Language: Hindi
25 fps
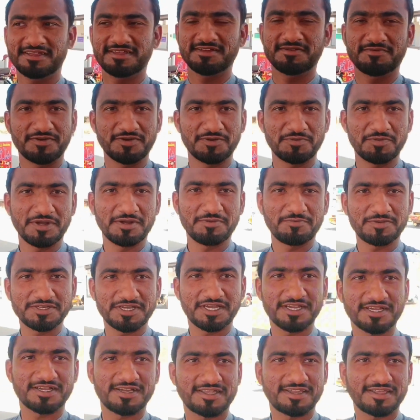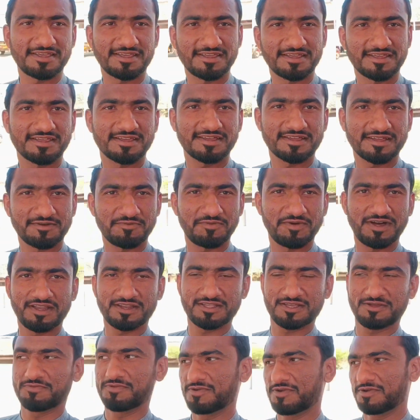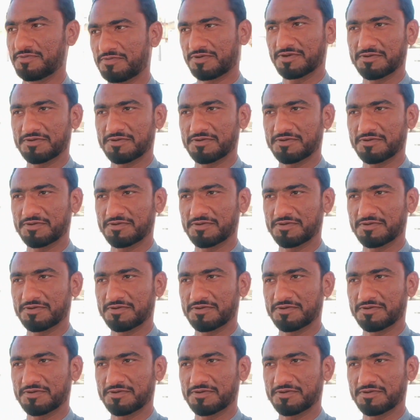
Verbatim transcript: पेट्रोल पंप चेक करें तमाम पेट्रोल